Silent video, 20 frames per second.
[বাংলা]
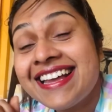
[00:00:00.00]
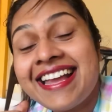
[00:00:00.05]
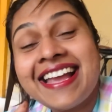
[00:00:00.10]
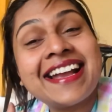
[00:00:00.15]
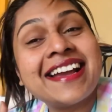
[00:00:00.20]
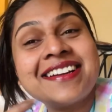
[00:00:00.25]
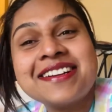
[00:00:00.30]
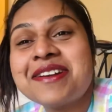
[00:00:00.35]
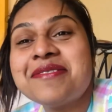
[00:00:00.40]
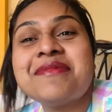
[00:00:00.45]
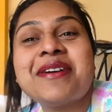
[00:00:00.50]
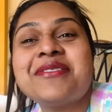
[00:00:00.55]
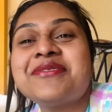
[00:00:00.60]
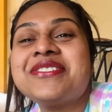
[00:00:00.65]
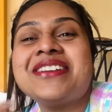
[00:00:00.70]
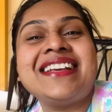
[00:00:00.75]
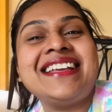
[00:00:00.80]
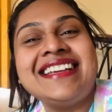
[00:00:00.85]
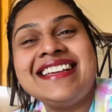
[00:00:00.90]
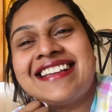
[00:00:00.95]
এখানকার
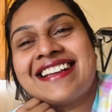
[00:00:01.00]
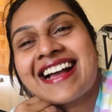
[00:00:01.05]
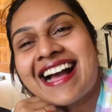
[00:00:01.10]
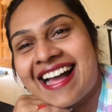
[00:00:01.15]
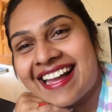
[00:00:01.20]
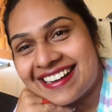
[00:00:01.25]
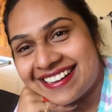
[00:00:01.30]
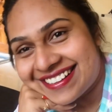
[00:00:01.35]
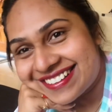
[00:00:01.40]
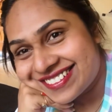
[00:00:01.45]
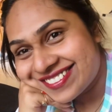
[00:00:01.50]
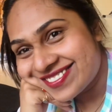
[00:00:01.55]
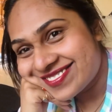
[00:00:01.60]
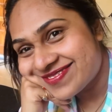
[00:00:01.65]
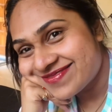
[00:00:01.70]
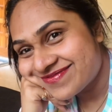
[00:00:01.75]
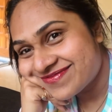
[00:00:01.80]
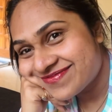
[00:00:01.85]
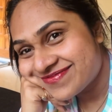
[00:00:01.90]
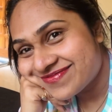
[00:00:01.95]
মানুষেরা হিং খায় না
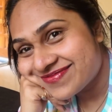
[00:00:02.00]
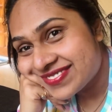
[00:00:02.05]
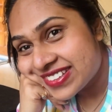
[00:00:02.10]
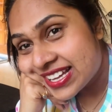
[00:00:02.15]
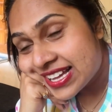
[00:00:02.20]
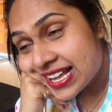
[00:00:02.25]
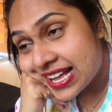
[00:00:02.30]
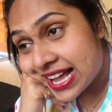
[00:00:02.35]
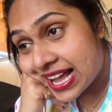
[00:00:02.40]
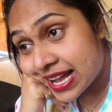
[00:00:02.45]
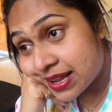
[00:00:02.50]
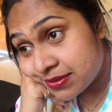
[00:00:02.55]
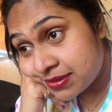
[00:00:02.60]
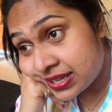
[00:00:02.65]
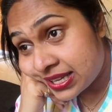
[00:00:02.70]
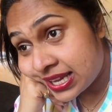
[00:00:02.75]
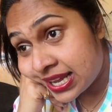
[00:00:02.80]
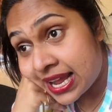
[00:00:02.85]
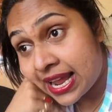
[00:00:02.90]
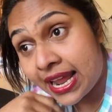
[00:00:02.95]
আমি
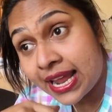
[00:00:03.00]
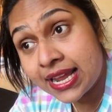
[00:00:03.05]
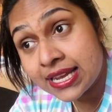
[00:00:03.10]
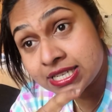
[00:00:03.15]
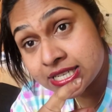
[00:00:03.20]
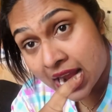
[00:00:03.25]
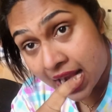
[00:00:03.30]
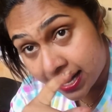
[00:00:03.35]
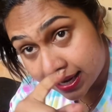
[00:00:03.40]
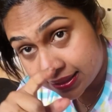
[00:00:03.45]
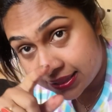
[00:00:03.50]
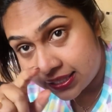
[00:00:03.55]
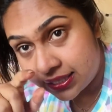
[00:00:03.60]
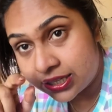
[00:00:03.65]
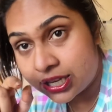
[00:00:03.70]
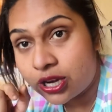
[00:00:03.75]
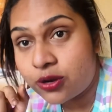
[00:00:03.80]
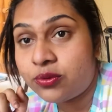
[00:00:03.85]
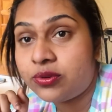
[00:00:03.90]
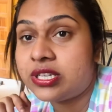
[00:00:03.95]
এই সাড়ে তিন
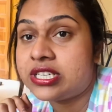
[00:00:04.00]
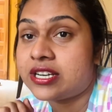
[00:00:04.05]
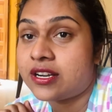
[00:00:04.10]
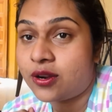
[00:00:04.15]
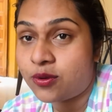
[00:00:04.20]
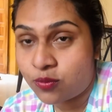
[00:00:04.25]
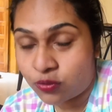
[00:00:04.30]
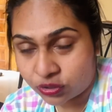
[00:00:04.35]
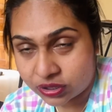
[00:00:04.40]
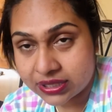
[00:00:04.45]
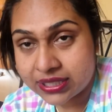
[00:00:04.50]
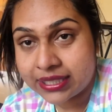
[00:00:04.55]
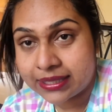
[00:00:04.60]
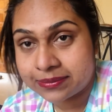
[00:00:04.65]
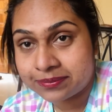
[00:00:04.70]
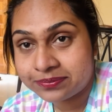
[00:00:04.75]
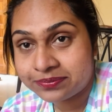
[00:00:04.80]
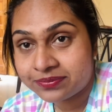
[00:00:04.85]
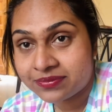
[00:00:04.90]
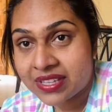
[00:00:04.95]
কিলোমিটারের মধ্যে
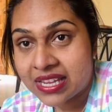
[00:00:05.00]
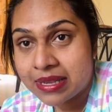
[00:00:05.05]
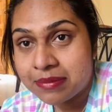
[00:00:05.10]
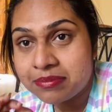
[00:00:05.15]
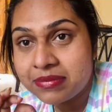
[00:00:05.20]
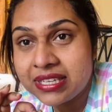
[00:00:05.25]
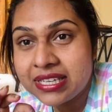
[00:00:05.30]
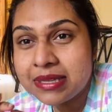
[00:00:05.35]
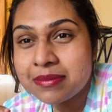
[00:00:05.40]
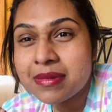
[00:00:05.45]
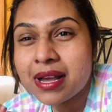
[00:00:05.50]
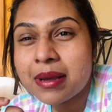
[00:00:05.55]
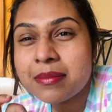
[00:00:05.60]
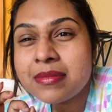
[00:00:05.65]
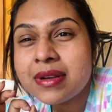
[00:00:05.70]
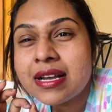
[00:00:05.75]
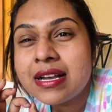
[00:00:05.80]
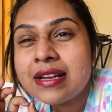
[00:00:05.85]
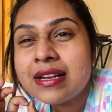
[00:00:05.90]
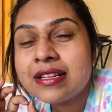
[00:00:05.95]
মিনিমাম
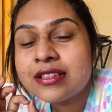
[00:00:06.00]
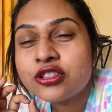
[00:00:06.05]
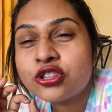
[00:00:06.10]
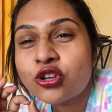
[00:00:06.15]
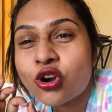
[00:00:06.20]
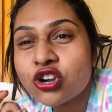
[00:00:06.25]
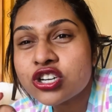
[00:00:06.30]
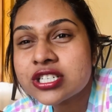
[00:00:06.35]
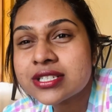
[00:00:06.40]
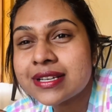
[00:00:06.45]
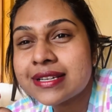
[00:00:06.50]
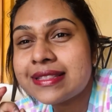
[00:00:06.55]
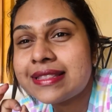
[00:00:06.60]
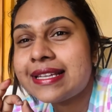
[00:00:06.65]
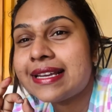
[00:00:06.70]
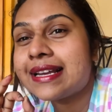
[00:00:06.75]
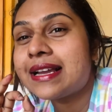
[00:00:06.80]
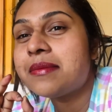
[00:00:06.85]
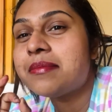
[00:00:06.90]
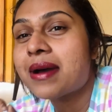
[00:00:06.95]
দশটার
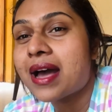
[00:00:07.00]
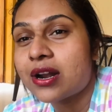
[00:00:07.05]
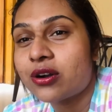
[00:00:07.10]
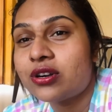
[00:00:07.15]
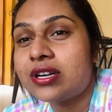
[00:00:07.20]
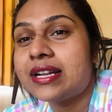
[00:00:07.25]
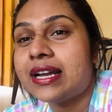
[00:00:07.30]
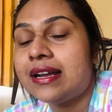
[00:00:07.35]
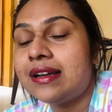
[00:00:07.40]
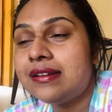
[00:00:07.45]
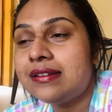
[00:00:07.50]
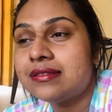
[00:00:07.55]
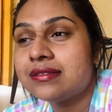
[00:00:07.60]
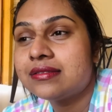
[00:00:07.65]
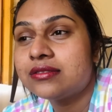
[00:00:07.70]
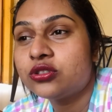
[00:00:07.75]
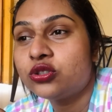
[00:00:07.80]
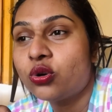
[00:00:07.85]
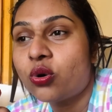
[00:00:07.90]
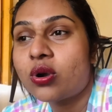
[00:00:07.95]
থেকে বারোটা
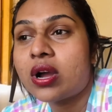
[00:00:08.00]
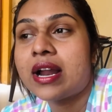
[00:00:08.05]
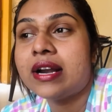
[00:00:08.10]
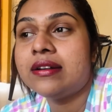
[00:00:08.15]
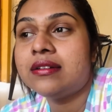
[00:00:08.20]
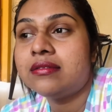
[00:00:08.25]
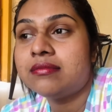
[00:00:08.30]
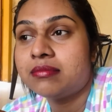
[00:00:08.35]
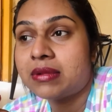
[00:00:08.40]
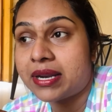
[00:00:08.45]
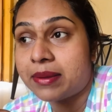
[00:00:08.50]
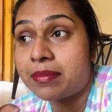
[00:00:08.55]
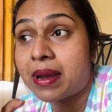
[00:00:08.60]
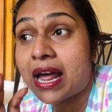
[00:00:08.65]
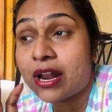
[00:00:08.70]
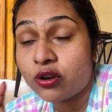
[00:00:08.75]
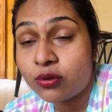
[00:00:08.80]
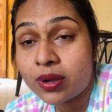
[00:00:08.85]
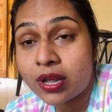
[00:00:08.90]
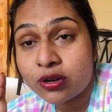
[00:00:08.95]
দোকান মানে
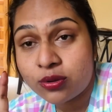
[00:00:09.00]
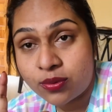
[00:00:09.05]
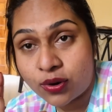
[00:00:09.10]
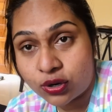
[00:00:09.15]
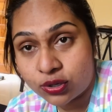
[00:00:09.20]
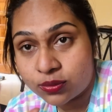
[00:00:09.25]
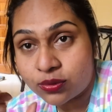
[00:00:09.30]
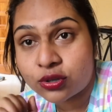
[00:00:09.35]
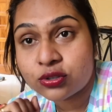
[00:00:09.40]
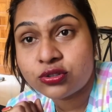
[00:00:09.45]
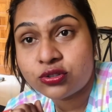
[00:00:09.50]
ভালো ভালো বড় বড়